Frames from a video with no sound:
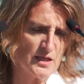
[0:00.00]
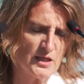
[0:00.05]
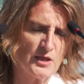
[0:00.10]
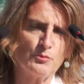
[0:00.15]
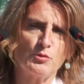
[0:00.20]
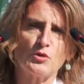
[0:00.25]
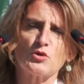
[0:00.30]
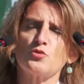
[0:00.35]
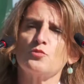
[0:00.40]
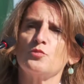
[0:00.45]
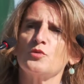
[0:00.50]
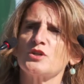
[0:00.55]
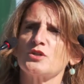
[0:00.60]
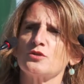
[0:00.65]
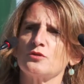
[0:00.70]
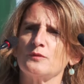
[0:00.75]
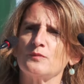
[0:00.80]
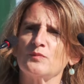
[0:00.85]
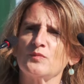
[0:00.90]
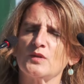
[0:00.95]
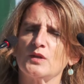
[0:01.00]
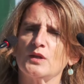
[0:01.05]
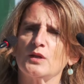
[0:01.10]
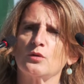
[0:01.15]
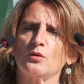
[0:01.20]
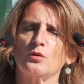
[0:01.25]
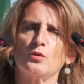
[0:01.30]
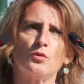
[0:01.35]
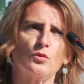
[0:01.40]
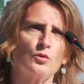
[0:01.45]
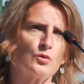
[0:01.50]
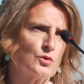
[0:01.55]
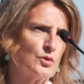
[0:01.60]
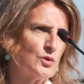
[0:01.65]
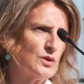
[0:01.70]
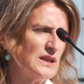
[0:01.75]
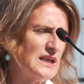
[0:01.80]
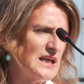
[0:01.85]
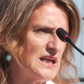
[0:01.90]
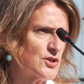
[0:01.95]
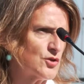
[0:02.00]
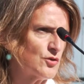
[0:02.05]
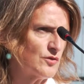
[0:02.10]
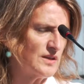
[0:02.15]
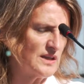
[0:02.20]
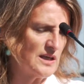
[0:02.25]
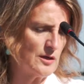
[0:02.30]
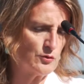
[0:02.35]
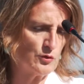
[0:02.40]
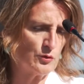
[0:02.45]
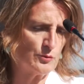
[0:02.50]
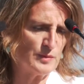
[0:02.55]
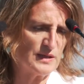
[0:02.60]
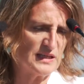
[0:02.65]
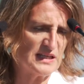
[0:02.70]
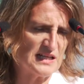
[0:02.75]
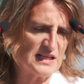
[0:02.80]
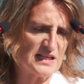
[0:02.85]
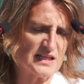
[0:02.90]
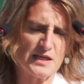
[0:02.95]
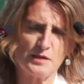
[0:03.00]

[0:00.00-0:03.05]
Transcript: y, por supuesto, el conjunto de la sociedad europea